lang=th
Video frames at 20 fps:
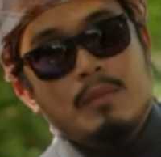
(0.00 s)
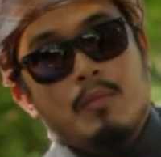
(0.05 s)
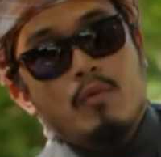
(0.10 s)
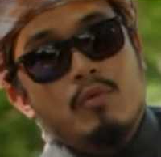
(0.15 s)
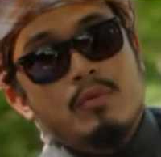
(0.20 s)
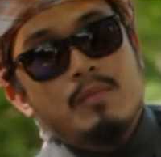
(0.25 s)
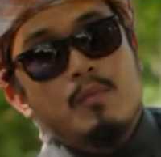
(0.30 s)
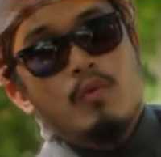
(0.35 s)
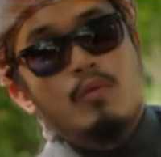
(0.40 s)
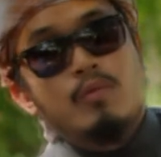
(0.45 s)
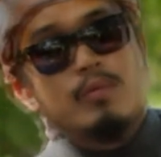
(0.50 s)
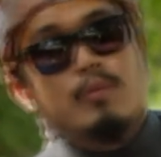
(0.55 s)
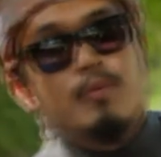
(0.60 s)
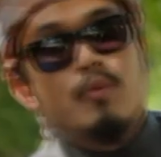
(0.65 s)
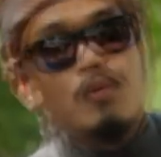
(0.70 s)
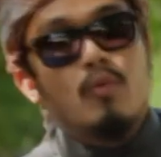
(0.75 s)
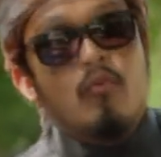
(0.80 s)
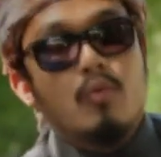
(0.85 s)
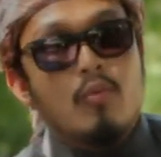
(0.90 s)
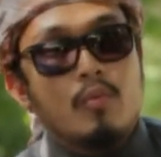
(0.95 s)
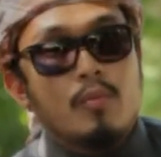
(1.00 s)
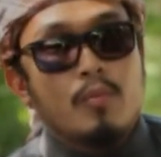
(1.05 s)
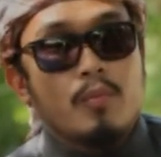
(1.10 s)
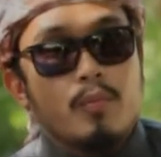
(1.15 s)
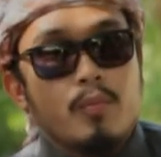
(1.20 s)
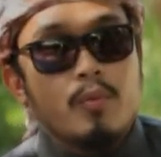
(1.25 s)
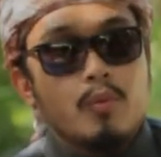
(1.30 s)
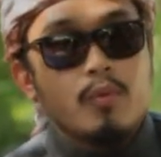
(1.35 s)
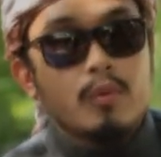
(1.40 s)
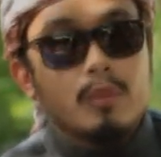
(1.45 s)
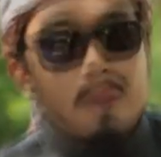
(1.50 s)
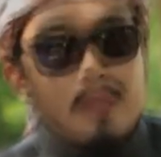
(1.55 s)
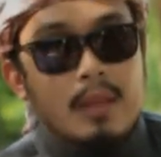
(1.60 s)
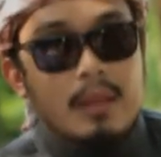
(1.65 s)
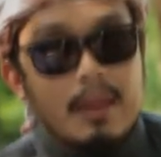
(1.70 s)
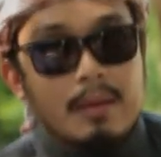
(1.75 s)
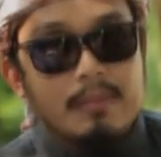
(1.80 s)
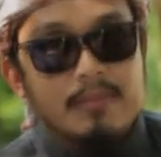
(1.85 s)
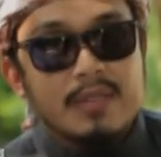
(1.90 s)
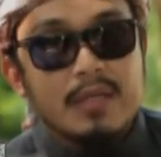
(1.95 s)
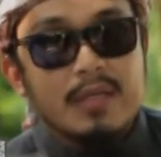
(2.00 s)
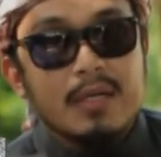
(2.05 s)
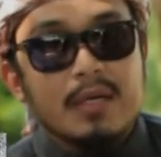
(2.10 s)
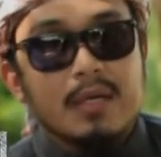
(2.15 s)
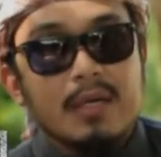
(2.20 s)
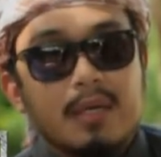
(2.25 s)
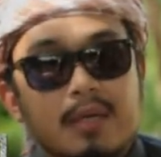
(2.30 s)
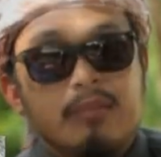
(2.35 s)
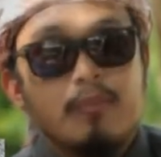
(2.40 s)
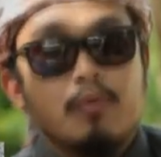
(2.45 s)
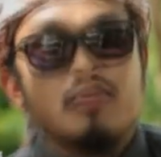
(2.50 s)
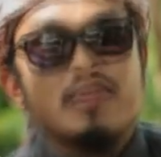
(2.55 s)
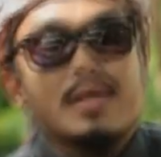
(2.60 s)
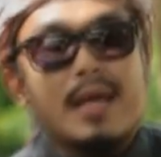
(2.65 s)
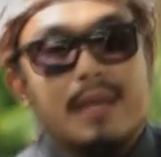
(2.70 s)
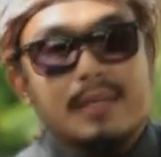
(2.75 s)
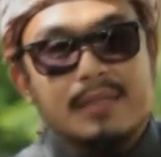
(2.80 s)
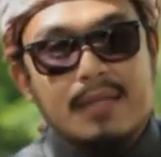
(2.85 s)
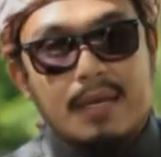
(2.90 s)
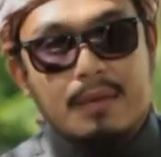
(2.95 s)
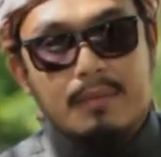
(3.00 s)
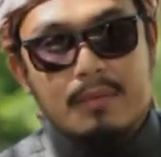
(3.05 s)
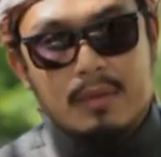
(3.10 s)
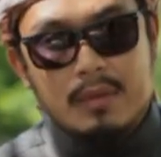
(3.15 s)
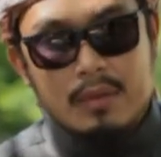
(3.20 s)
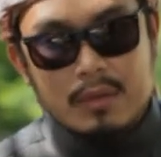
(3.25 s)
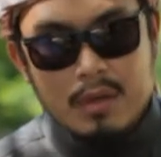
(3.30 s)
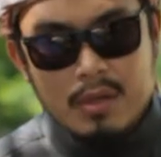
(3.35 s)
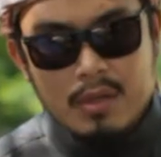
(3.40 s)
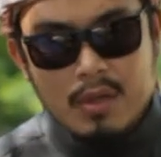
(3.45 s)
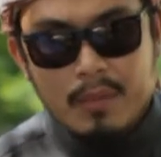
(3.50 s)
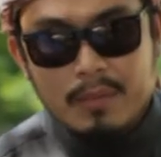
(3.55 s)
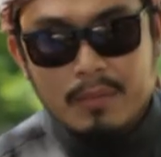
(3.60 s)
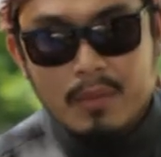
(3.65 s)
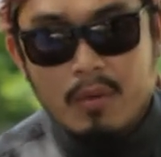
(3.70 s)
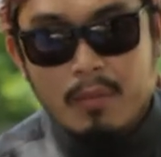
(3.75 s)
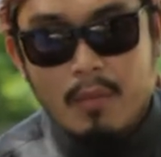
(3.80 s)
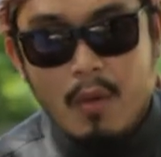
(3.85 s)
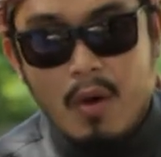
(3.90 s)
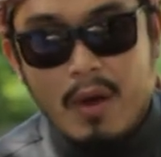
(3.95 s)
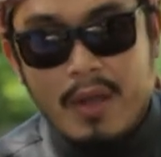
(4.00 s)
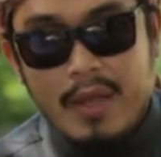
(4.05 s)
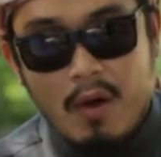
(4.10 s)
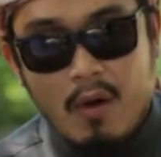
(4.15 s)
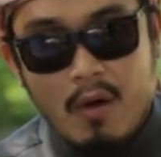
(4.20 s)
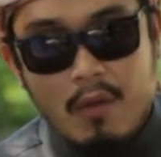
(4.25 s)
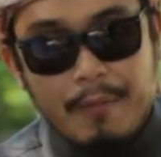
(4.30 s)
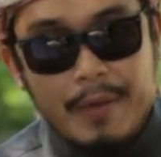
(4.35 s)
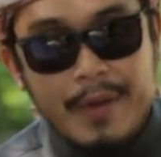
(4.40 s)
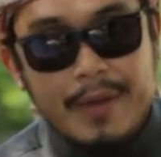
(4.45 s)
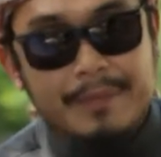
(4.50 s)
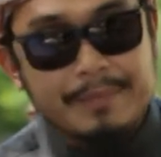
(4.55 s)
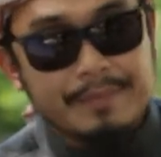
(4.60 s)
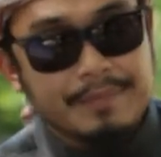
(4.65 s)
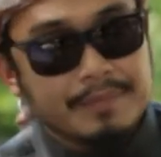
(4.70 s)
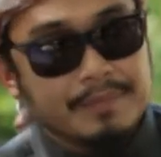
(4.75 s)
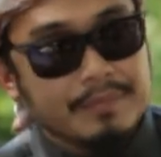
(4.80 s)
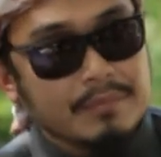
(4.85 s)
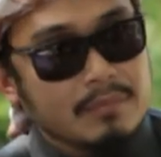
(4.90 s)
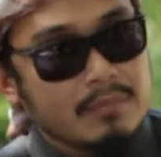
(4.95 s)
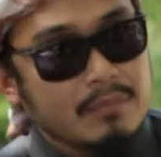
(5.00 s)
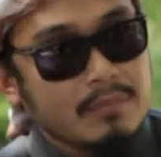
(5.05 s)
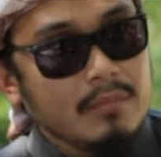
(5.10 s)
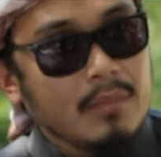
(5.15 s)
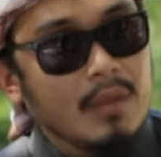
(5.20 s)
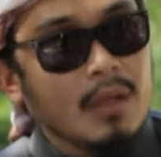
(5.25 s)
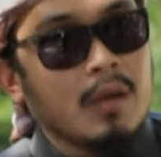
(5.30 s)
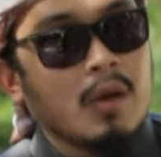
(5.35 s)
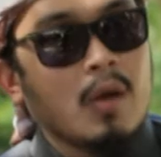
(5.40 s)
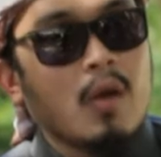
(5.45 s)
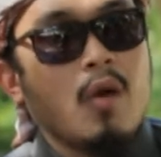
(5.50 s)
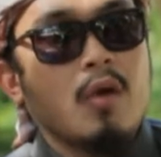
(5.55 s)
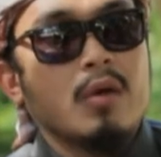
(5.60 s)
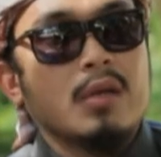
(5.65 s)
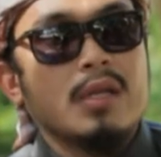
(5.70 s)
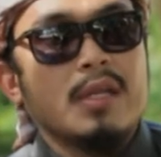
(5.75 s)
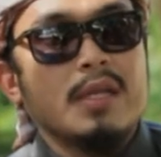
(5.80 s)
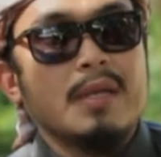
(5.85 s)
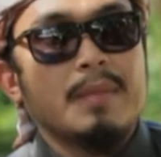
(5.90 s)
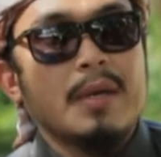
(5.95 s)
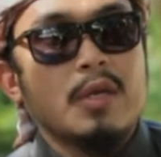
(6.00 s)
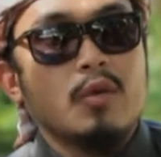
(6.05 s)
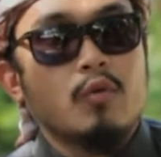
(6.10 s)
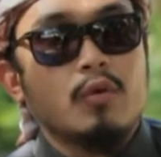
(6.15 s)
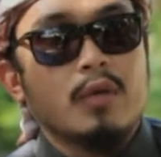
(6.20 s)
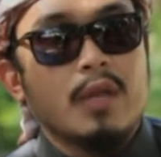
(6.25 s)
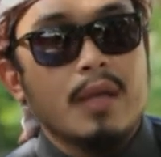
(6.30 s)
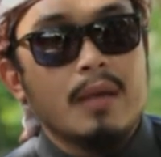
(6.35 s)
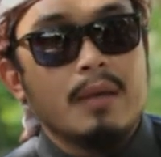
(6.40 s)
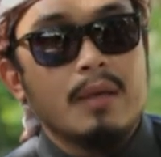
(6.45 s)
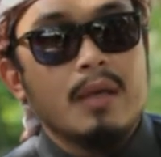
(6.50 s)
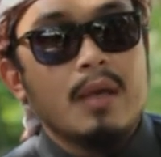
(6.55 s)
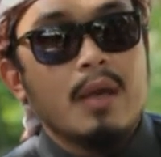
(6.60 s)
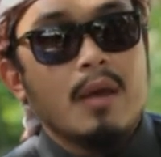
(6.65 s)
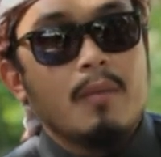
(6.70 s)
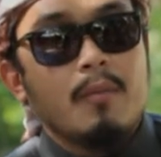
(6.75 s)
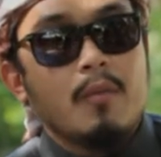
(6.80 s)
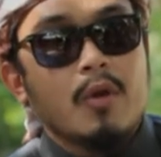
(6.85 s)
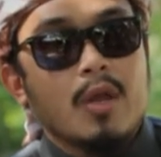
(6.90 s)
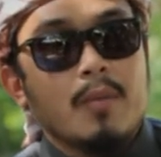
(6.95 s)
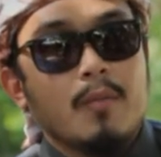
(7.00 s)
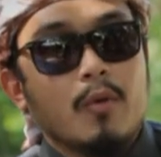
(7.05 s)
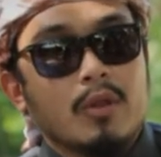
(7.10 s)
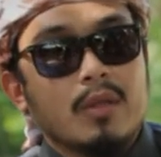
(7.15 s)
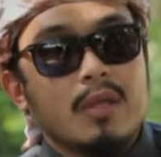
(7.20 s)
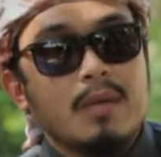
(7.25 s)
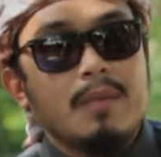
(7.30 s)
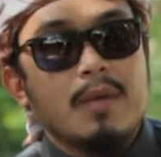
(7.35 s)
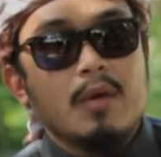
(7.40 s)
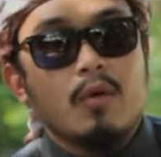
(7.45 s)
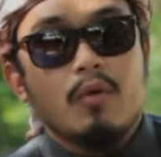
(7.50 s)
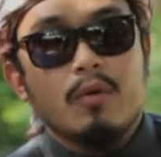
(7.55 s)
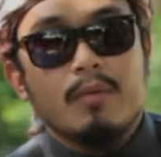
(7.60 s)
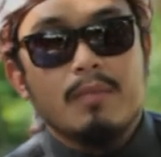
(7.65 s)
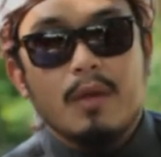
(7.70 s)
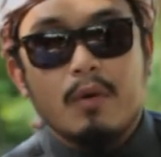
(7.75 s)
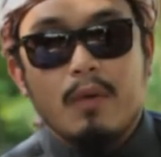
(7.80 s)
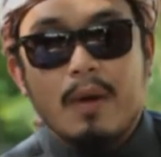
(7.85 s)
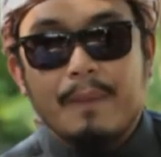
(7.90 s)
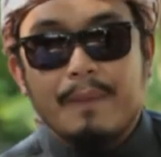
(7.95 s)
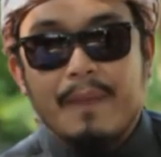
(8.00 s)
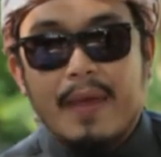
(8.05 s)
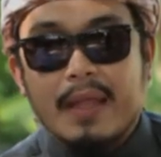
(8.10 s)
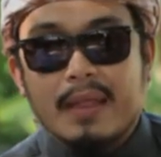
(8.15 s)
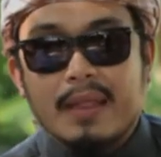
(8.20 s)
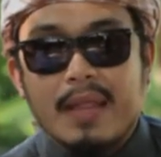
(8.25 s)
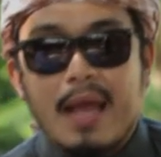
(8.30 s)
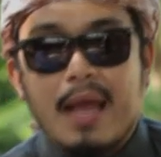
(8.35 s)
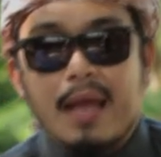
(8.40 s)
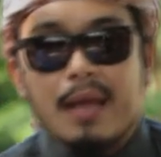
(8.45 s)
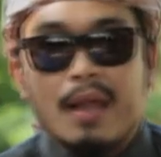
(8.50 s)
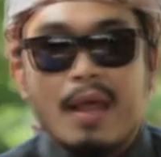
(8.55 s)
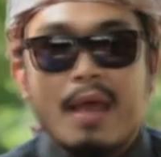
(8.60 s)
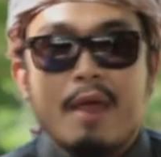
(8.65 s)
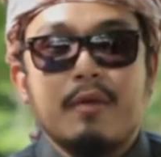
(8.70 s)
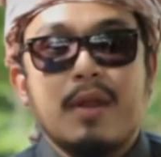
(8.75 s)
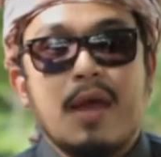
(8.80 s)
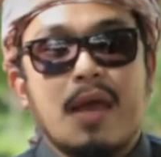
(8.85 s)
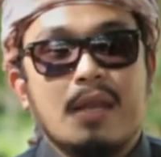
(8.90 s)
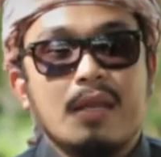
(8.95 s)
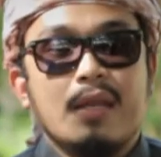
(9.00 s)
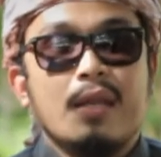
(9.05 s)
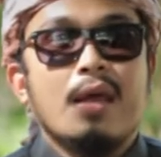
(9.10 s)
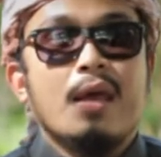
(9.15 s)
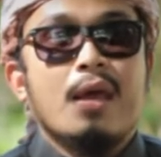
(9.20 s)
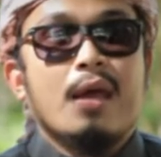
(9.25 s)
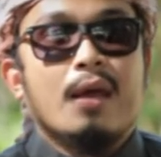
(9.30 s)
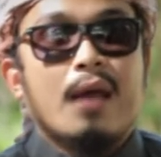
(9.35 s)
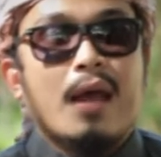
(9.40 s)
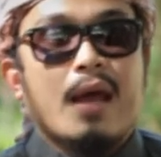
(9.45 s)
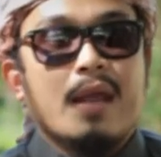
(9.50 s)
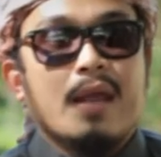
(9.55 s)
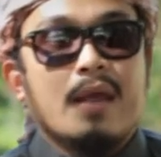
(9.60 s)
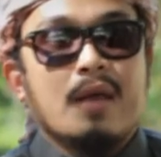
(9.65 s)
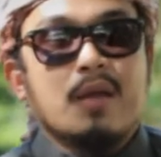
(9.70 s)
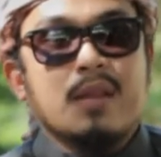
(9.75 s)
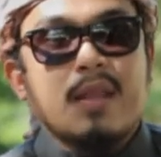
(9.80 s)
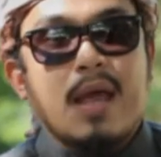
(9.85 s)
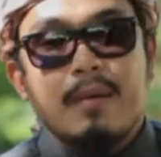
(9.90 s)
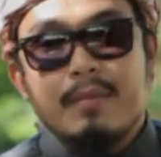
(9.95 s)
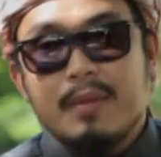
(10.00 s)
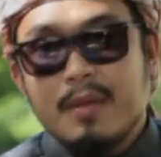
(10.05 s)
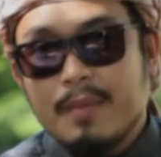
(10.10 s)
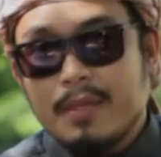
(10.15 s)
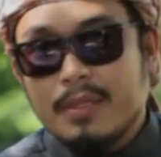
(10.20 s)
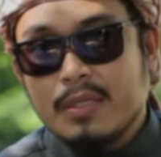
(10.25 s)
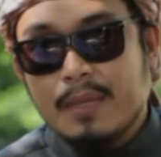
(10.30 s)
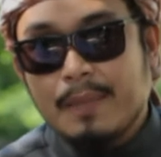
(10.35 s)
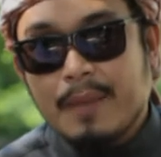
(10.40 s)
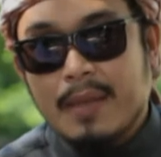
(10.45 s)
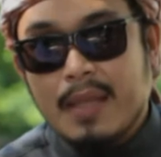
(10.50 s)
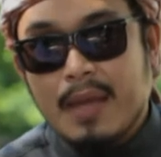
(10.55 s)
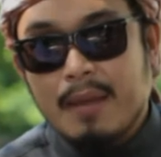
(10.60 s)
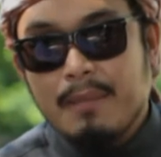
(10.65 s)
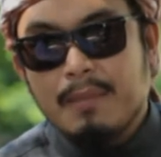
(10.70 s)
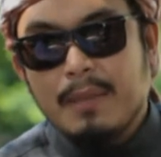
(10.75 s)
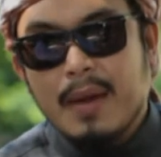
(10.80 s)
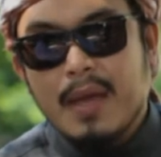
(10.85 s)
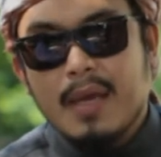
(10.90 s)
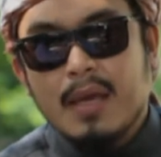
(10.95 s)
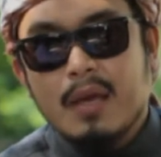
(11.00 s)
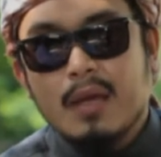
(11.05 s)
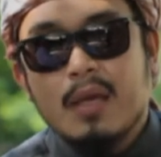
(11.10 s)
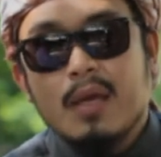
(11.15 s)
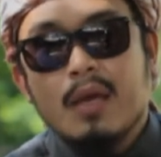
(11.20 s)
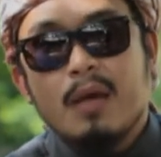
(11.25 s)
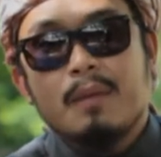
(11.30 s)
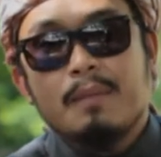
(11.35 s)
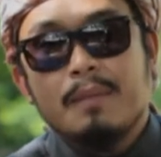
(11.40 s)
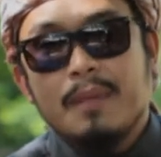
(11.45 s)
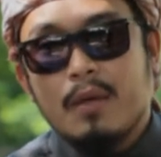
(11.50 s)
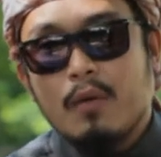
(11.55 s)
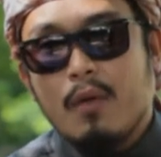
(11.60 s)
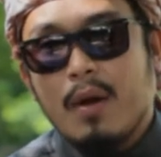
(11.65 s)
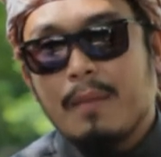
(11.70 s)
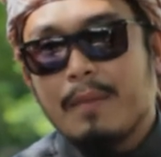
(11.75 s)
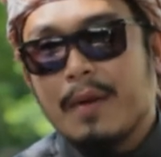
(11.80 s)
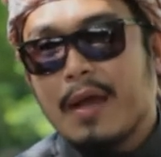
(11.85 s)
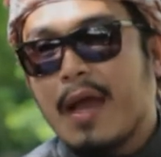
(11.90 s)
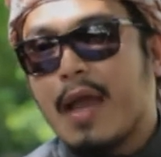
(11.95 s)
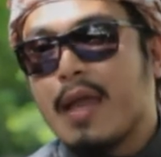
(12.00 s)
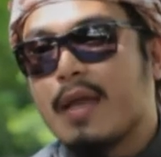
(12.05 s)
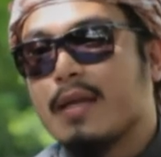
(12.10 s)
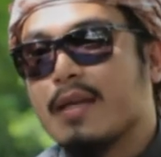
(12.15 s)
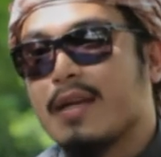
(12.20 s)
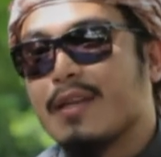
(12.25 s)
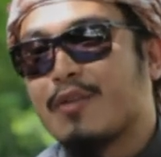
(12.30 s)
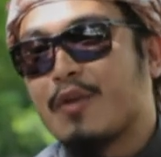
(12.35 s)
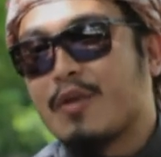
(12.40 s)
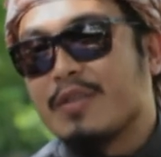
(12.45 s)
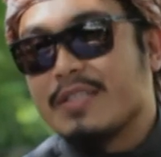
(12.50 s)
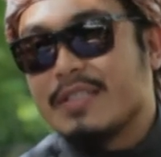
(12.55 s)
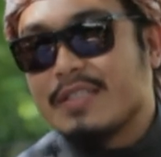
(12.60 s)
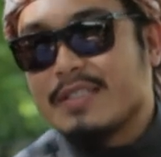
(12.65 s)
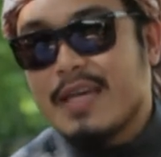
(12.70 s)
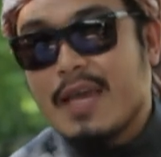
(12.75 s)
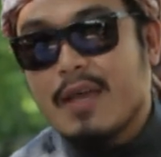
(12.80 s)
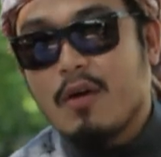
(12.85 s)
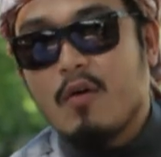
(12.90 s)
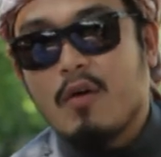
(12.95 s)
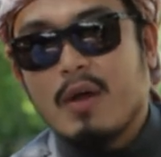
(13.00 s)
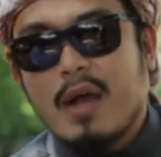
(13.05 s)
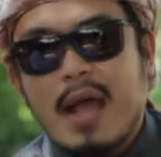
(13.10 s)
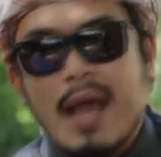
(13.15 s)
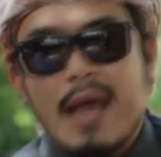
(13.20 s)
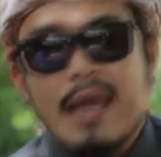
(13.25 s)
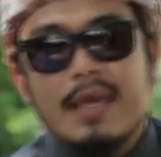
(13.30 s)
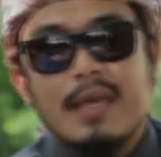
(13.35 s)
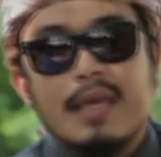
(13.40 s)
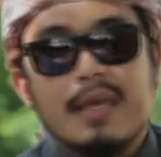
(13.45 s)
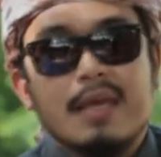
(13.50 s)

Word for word: ผู้ผู้ผู้ผู้นำเสนอผู้สร้างสรรค์ก็ย่อมต้องมองให้ออกว่าละครเรื่องนี้มาอยู่ในบริบทที่มีคนมีความแตกต่าง แล้วนั้น อะไรก็ตามที่มันจะไปทำให้มีความระคายเคืองต่อจิตใจของใคร